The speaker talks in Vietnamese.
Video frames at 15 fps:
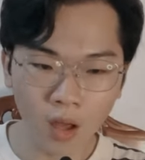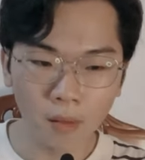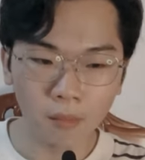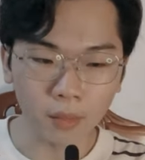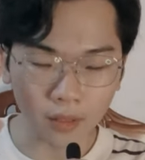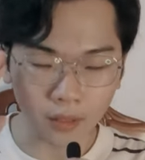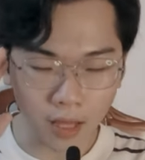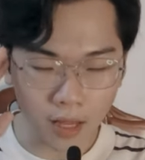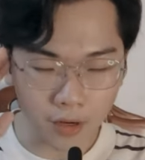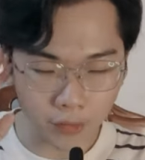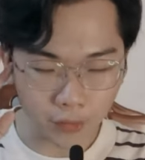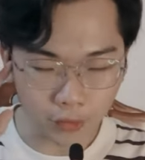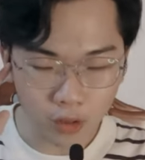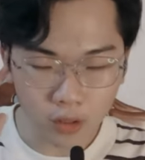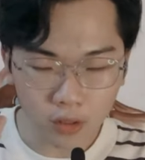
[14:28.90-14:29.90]
Mình nghe
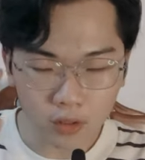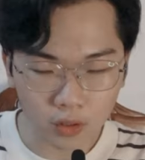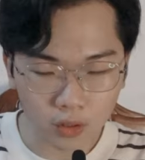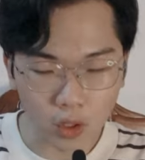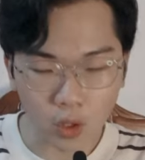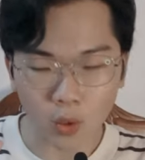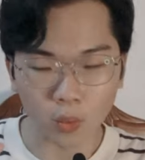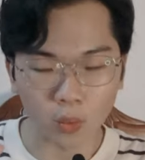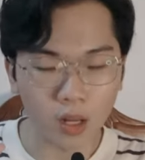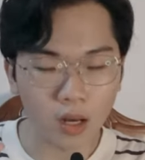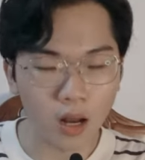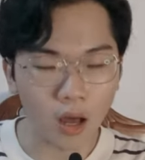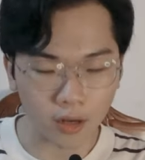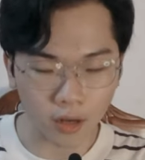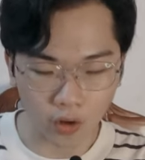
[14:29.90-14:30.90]
được rất nhiều cái
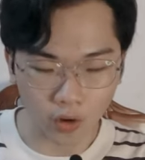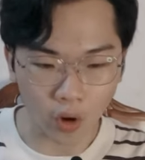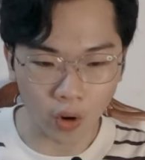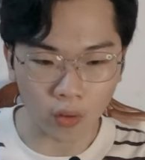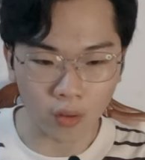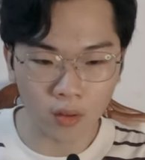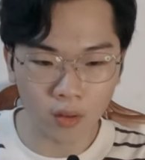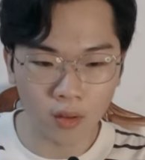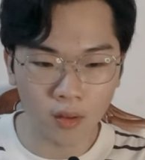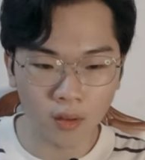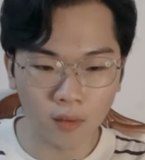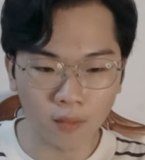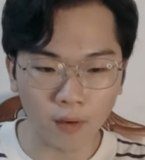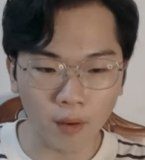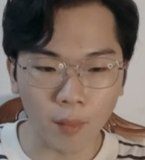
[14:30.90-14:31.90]
lời này rồi,
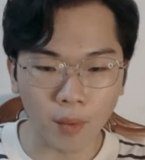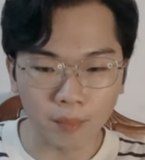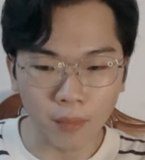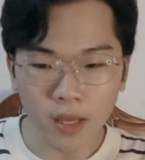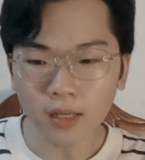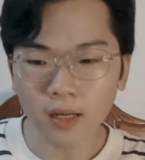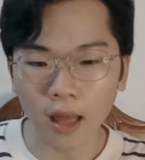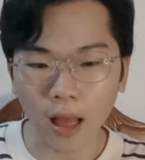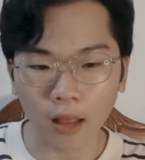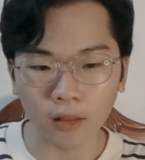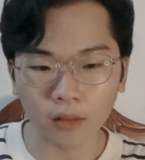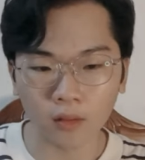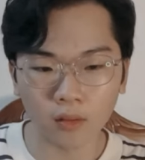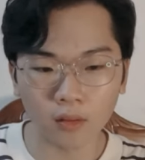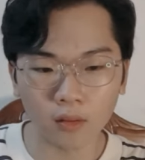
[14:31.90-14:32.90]
và mình biết là
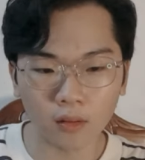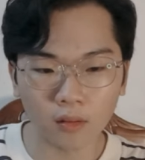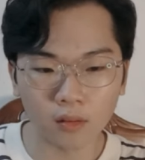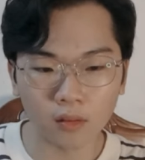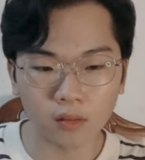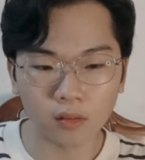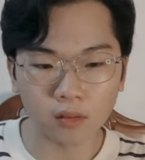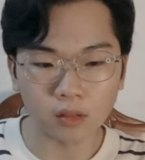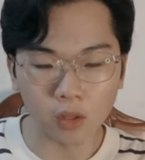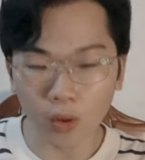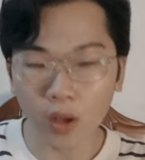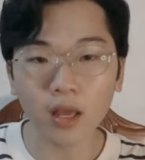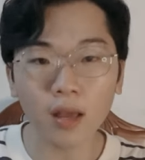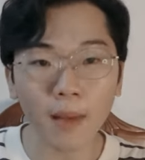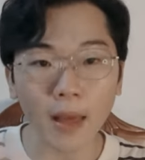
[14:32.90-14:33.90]
nhiều
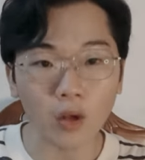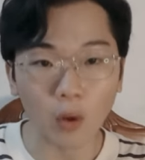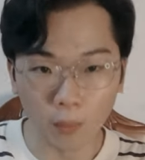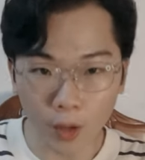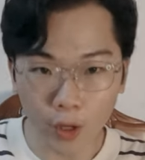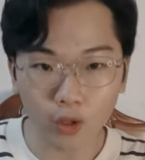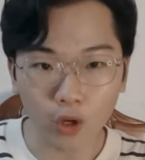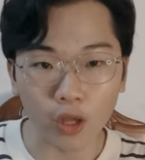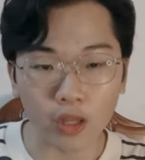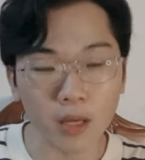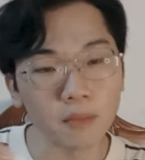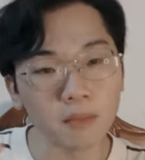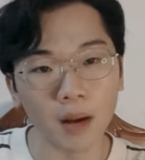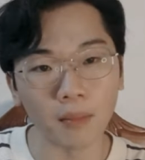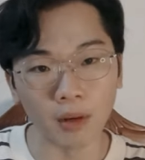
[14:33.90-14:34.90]
khi các bạn cũng biết rồi,
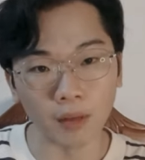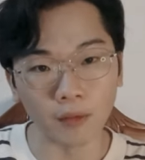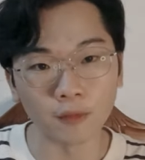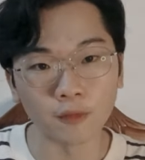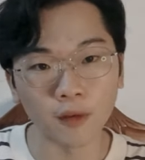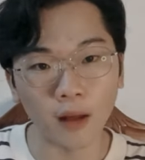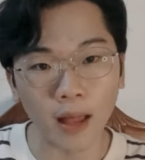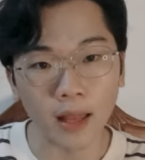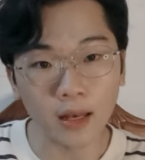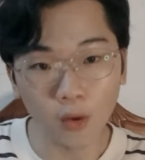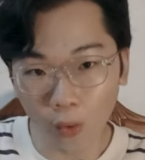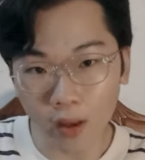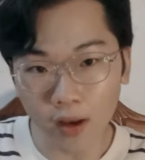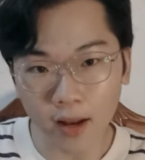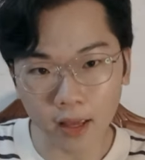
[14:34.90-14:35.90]
nhưng mà mình phải
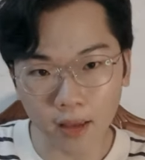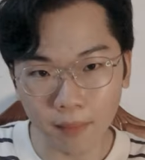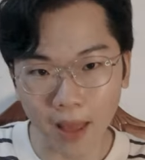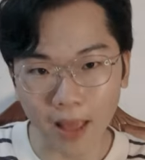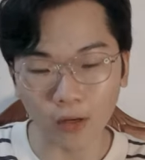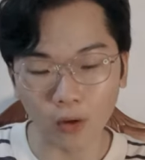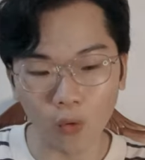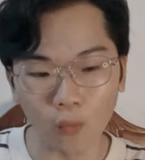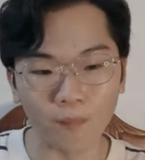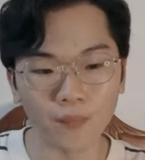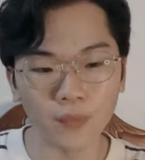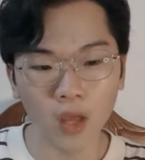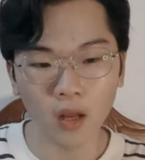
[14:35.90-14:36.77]
lưu ý là các bạn luôn.